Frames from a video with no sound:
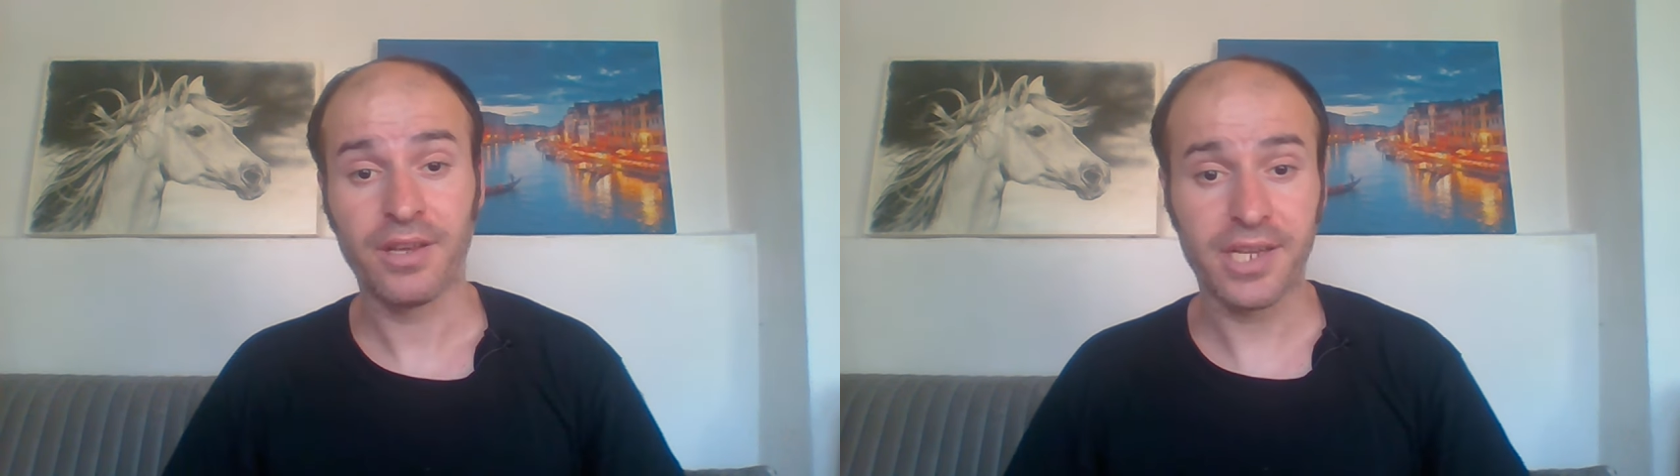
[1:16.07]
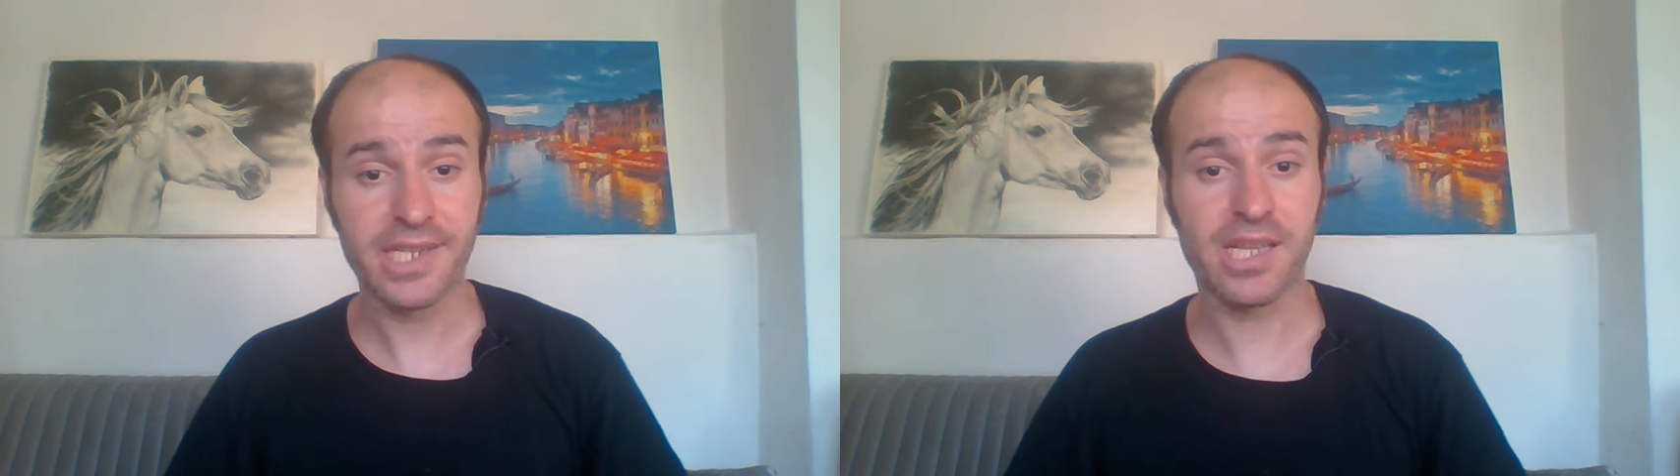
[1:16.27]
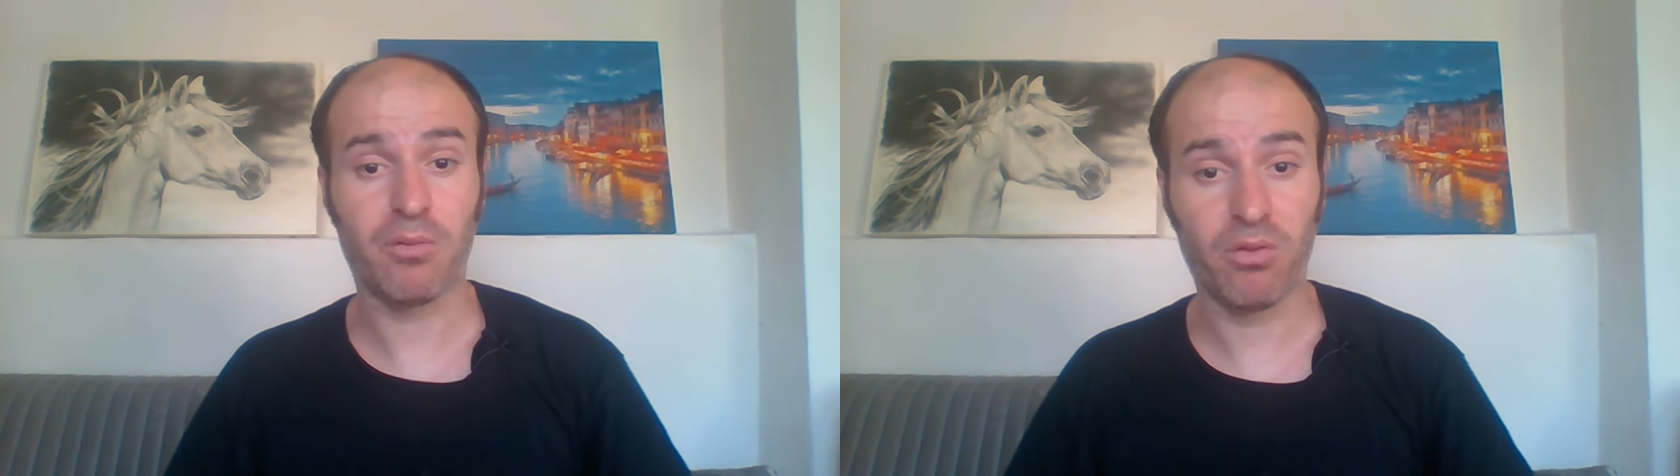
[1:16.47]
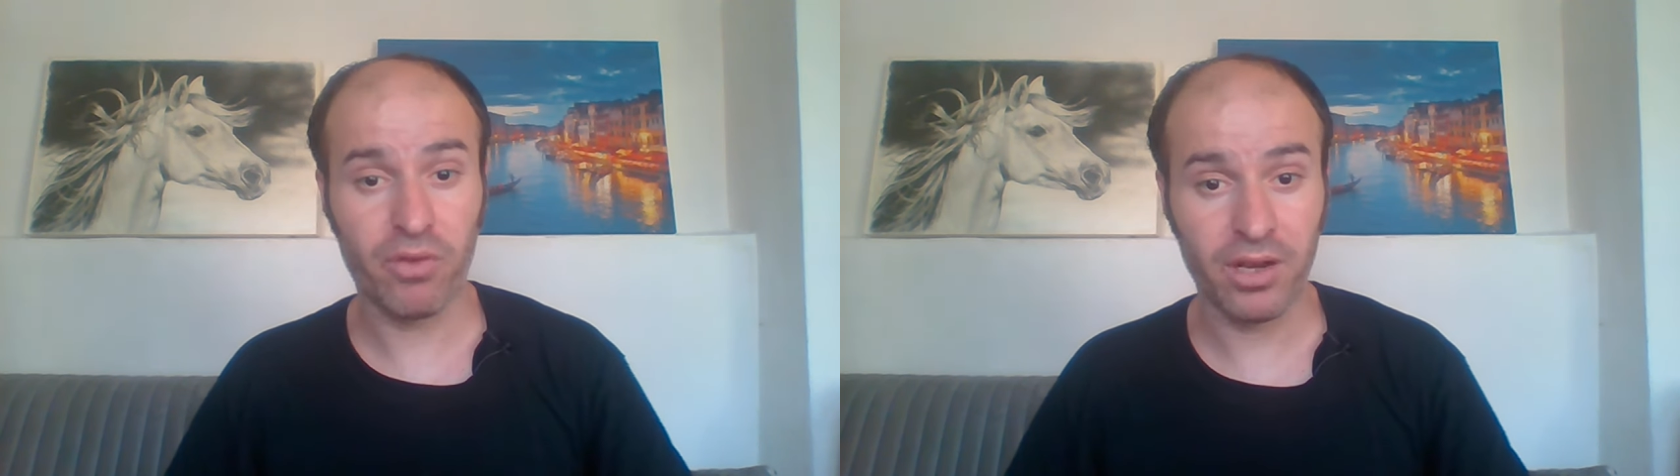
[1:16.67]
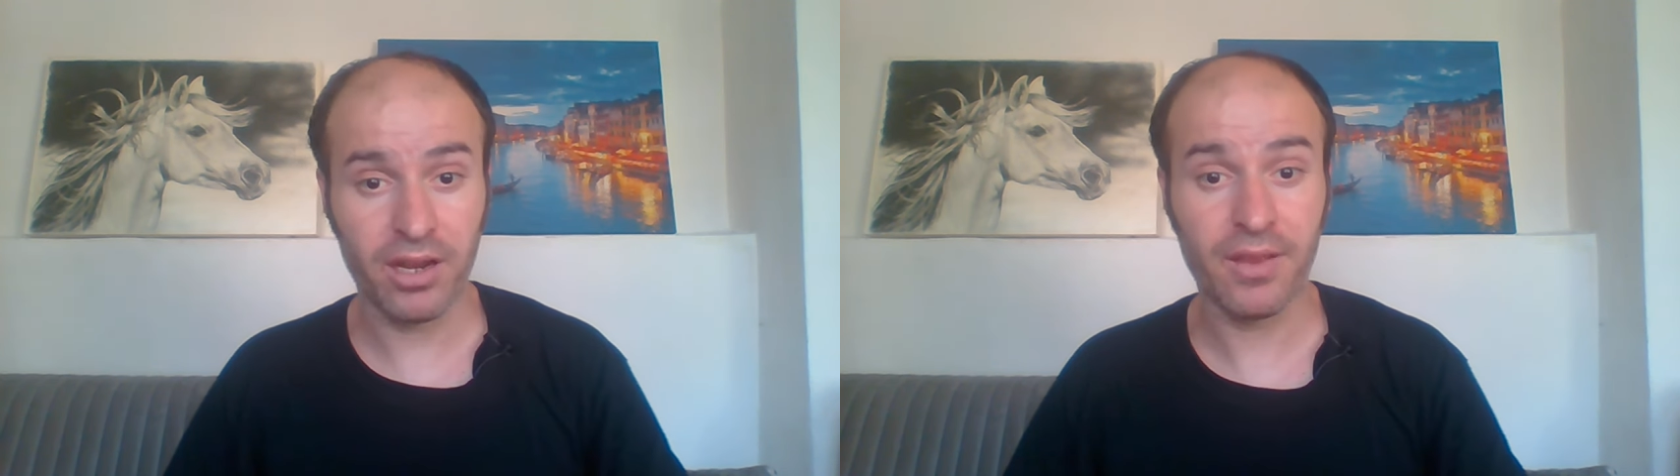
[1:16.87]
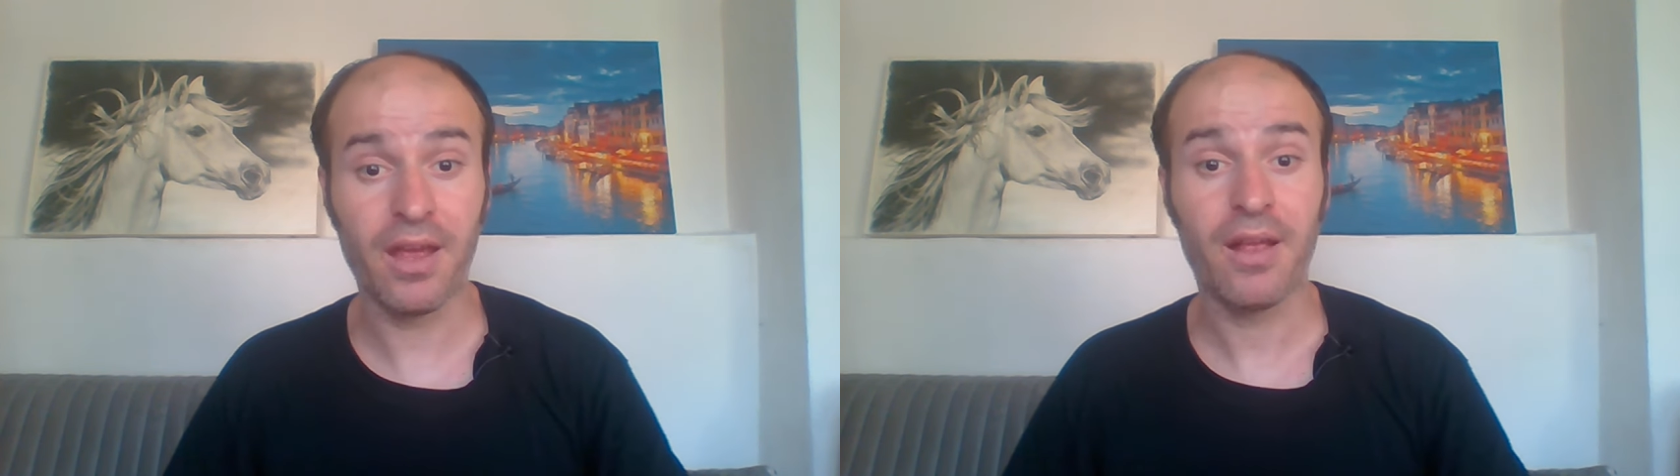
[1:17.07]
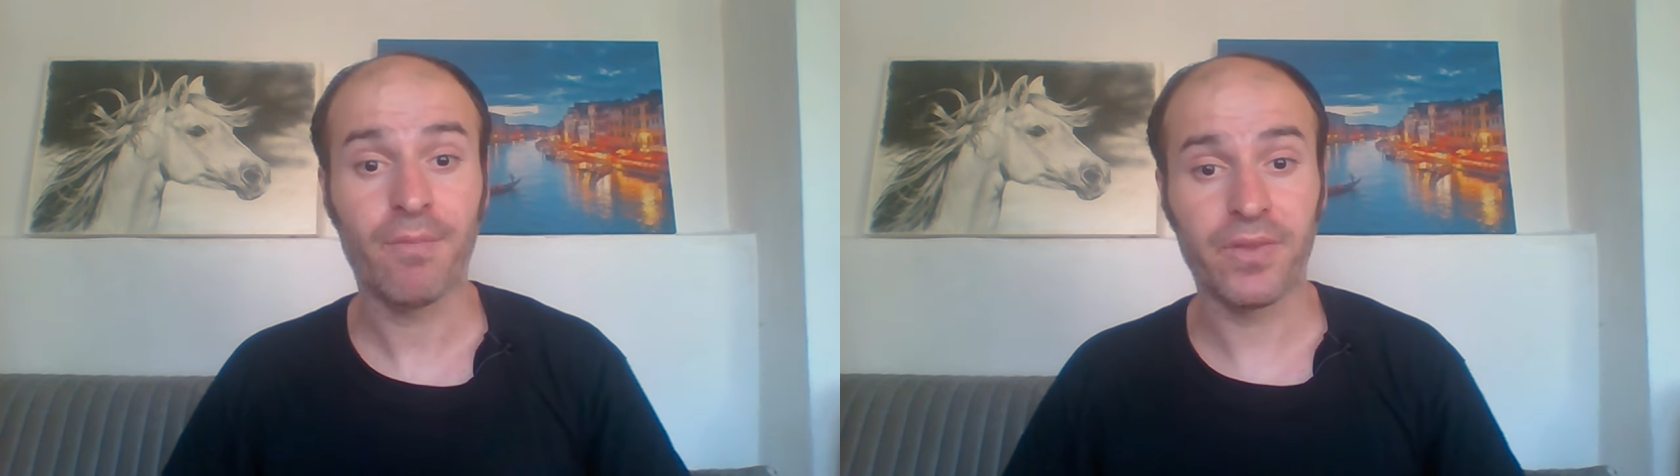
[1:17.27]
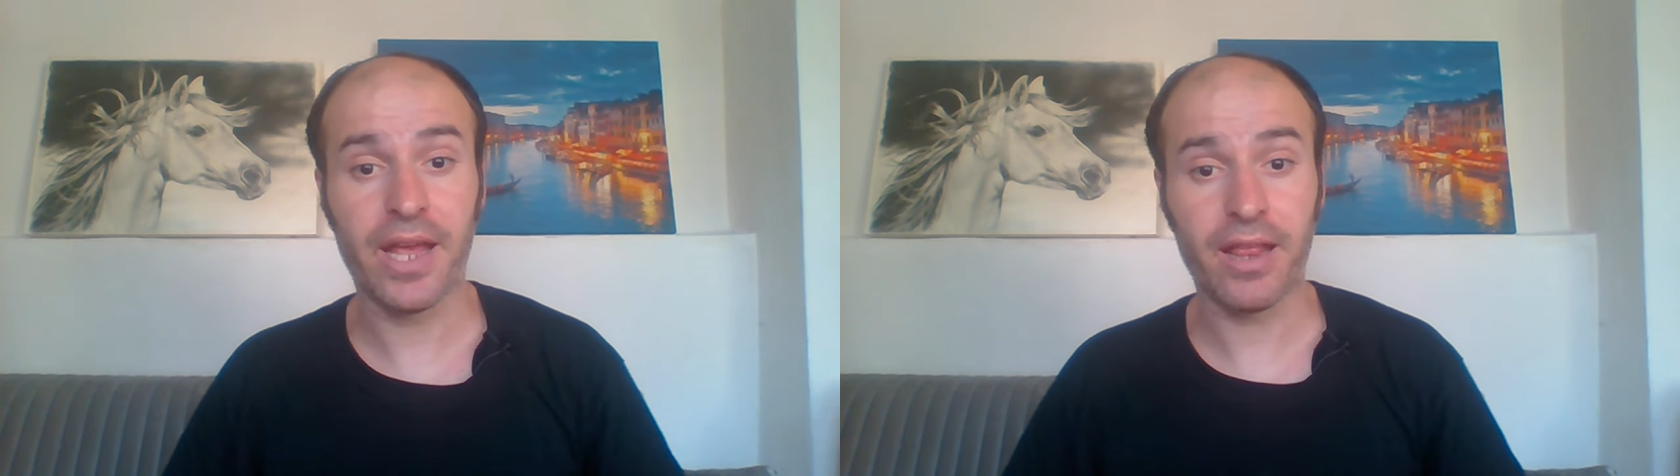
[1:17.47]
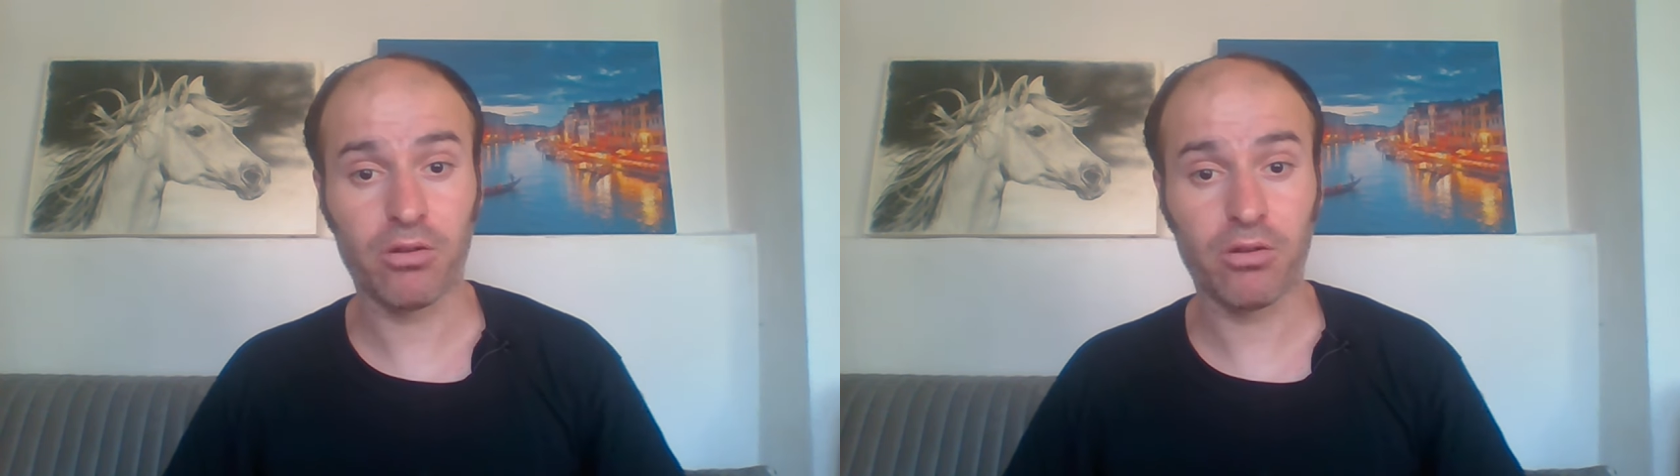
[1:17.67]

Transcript: İstanbul finalinde neler